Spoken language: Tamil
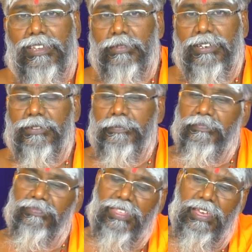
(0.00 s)
நமக்கு
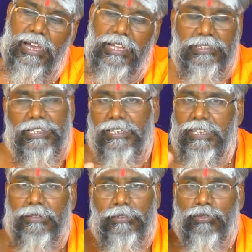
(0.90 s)
அந்த
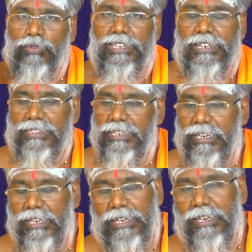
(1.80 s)
தண்ணியை நம்ம குளிக்கிற
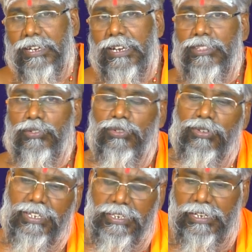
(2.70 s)
தண்ணியில்
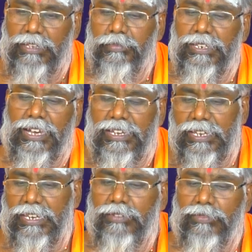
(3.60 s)
கலந்துக்கணும் என்னென்னா பிரியாணி
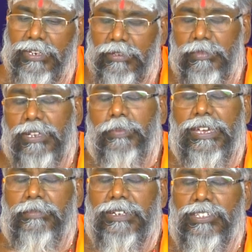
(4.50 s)
இலையை வெறுமனை
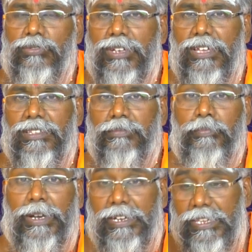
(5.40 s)
பயன்படுத்தக்கூடாது
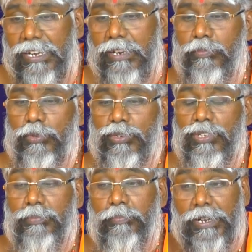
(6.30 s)
பன்னீரில்
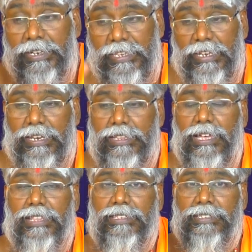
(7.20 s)
போட்டு பன்னீரில்
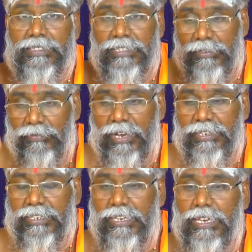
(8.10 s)
தான் அந்த சக்தியை
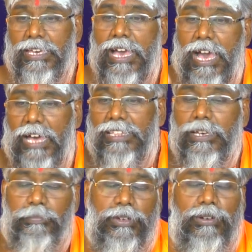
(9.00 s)
வாங்கி
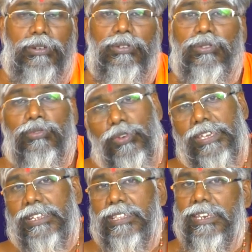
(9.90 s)
அதுக்கப்புறம்
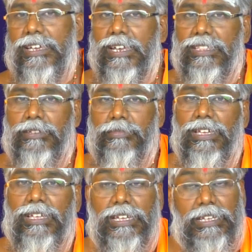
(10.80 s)
குளிக்கிற தண்ணியில்
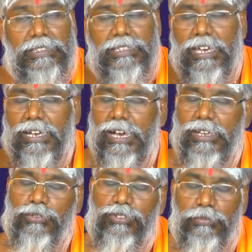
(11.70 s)
கலந்தோம்னா தேக
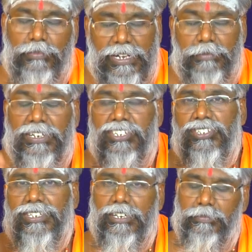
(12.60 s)
ஆரோக்கியம் மன
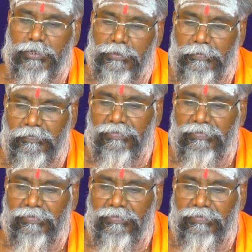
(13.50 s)
மகிழ்ச்சி ஏற்படும்